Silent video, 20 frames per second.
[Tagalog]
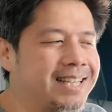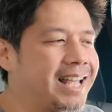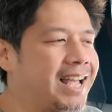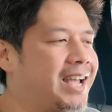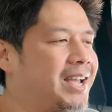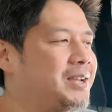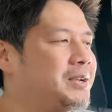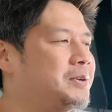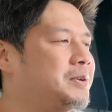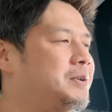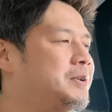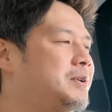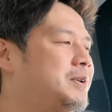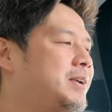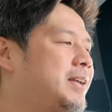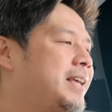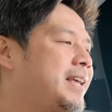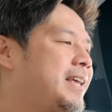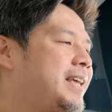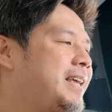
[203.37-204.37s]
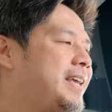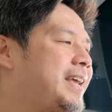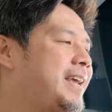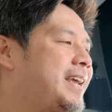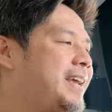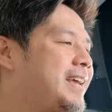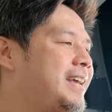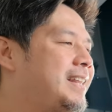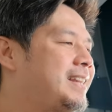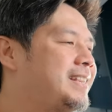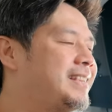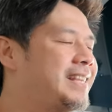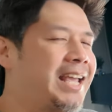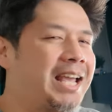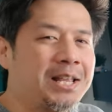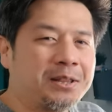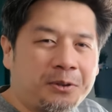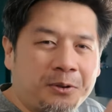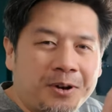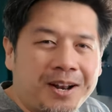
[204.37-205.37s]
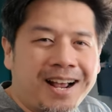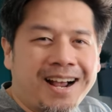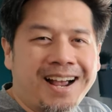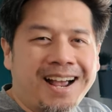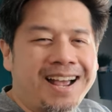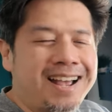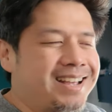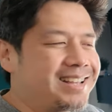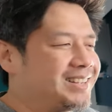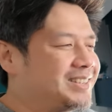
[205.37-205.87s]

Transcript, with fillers: tayo And ito na nga,